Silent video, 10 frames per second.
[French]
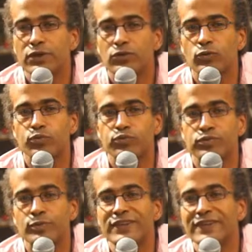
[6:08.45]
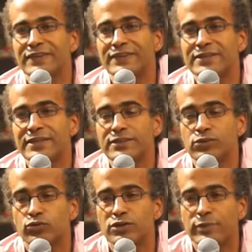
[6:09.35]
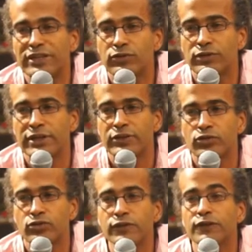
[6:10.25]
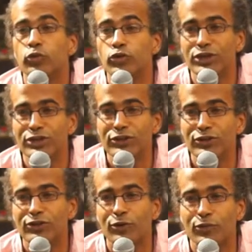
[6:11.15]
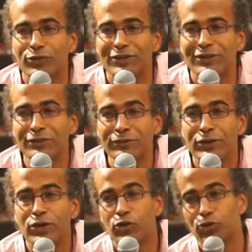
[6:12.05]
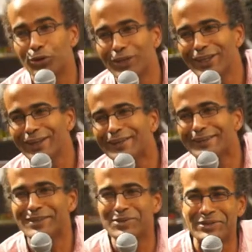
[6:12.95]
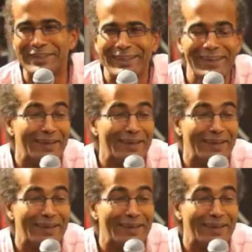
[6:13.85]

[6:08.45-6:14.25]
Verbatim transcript: Donc pour moi c'est ça, si on doit se battre sur quelque chose, c'est montrer des exemples positifs, sourire, discuter